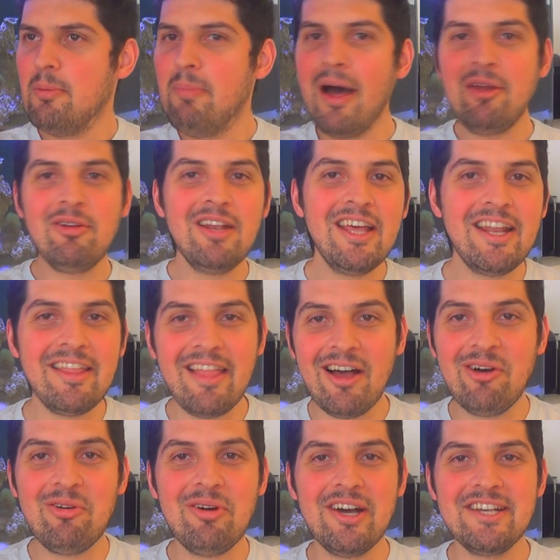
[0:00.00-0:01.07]
Barulheira
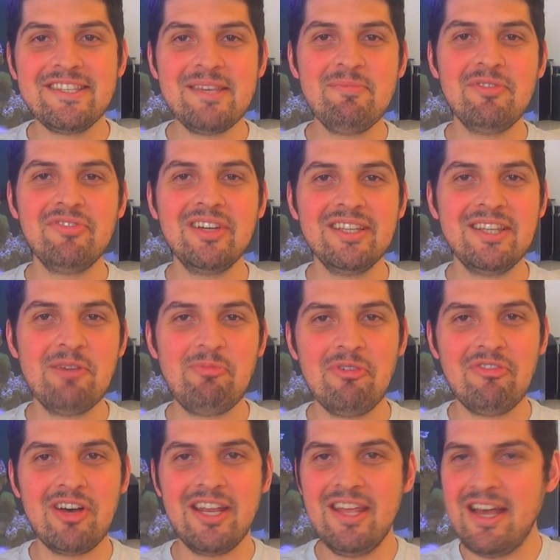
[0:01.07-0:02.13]
da rua aí sempre vai ter
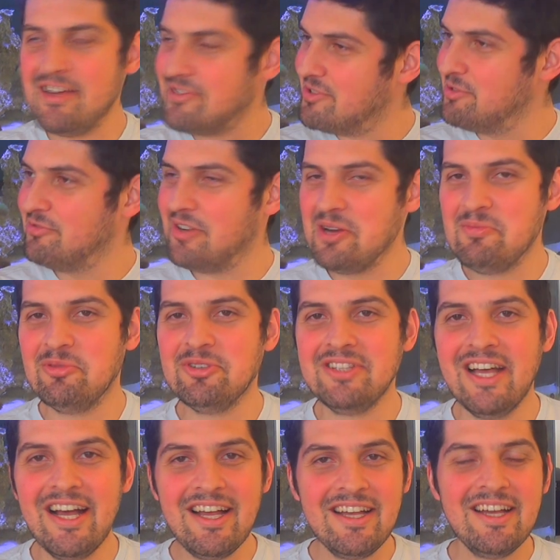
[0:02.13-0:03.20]
pra variar, isso não vai
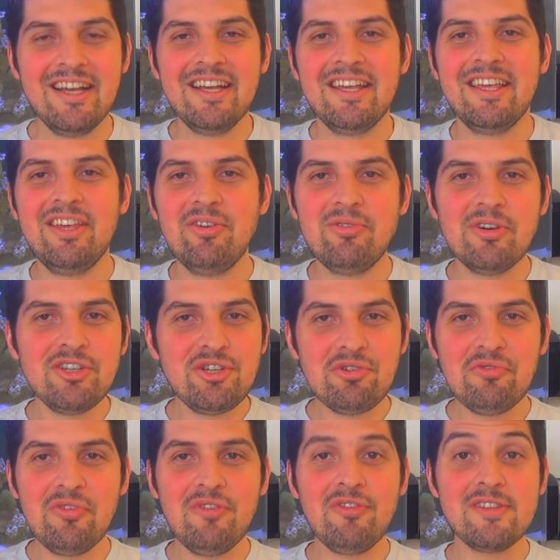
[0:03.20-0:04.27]
mudar. E hoje
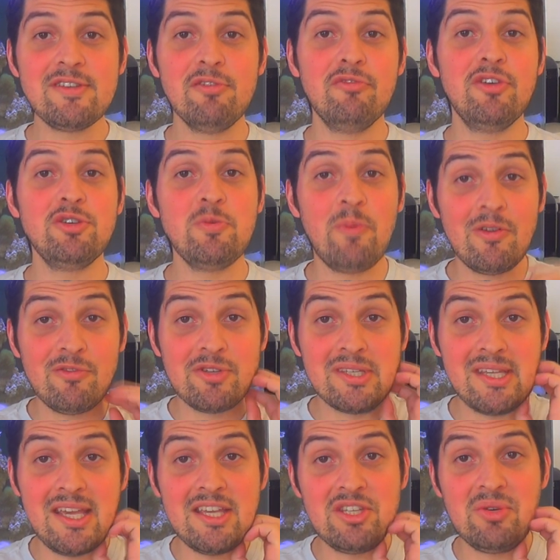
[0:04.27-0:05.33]
eu vim fazer um vídeo pra
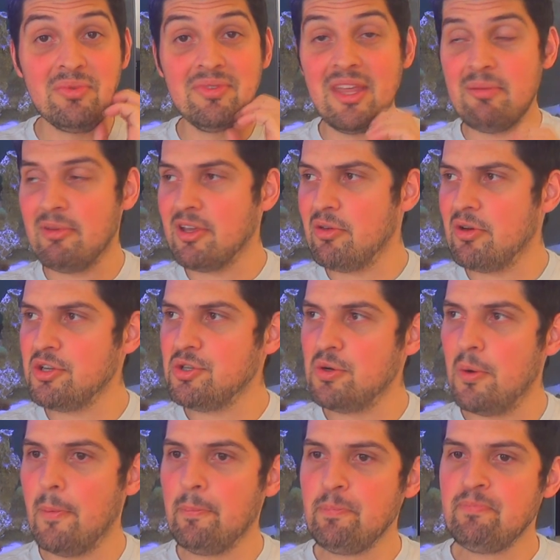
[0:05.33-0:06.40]
vocês de um tema que eu
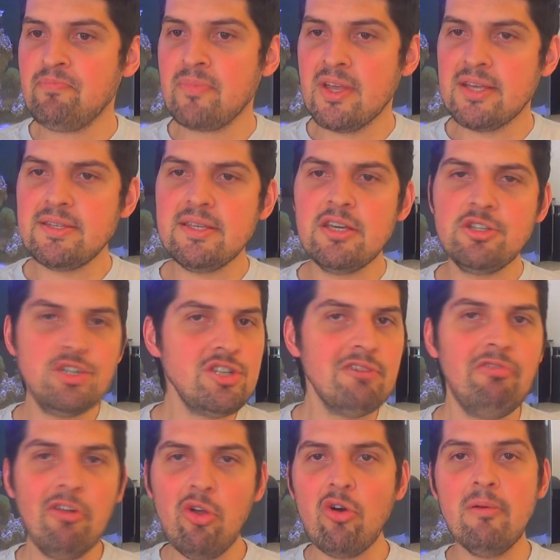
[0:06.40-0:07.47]
acho... Assim, a gente
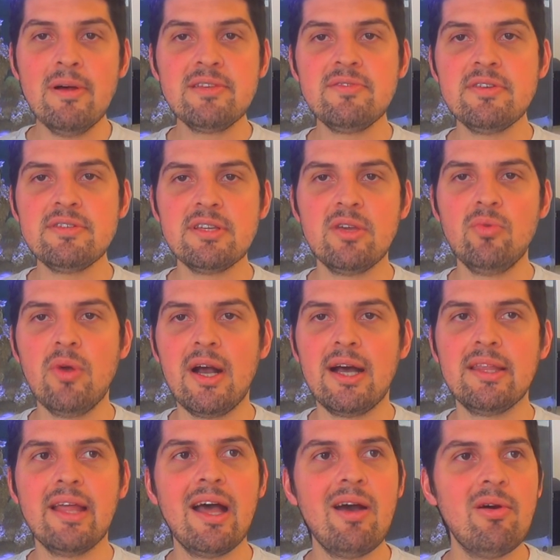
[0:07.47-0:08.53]
já falou algumas vezes aqui no
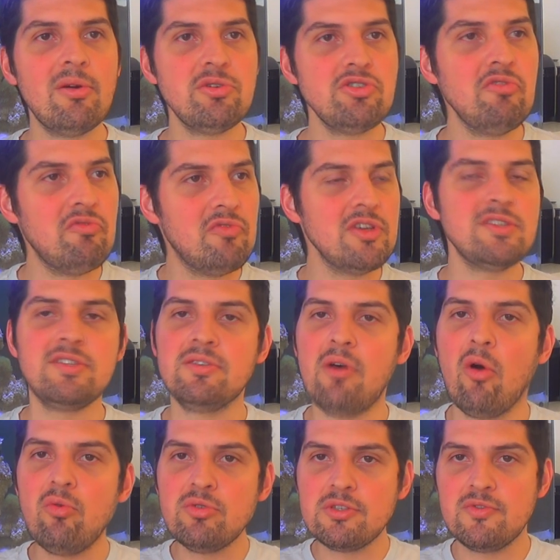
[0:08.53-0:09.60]
canal, eu já fiz
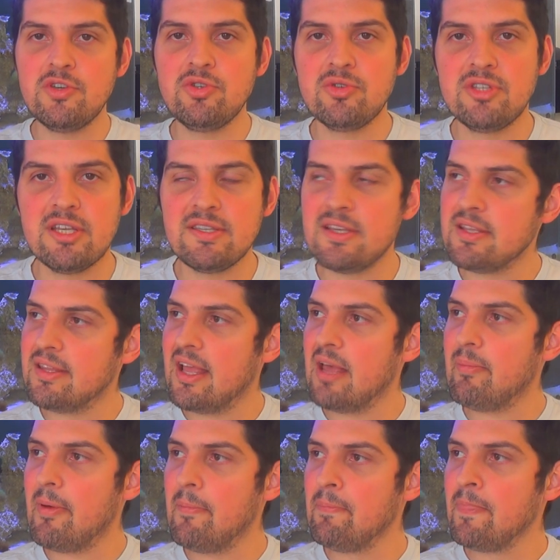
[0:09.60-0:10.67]
alguns vídeos desse
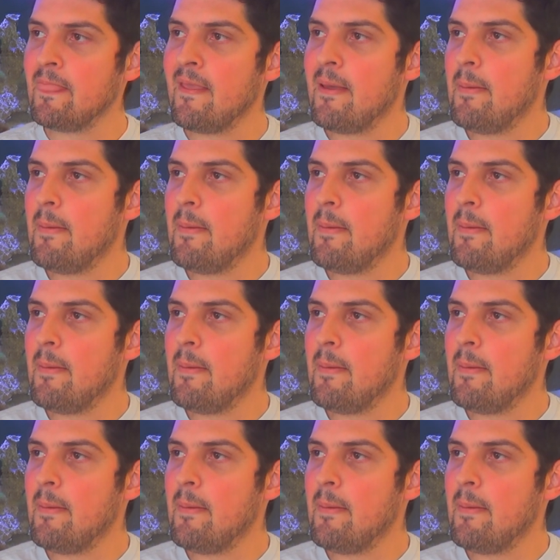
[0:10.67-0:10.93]
tema,